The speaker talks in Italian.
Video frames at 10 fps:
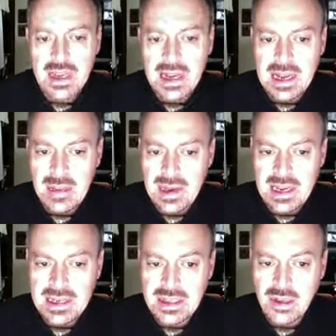le
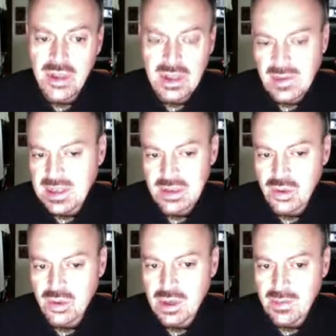mail di notifica
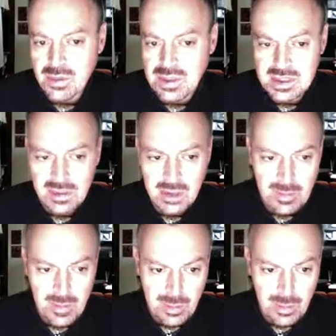secondo le impostazioni del
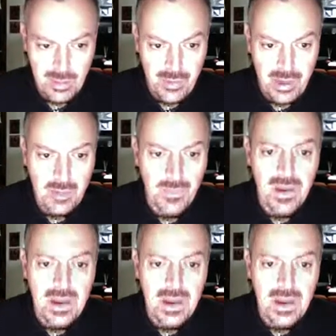proprio profilo.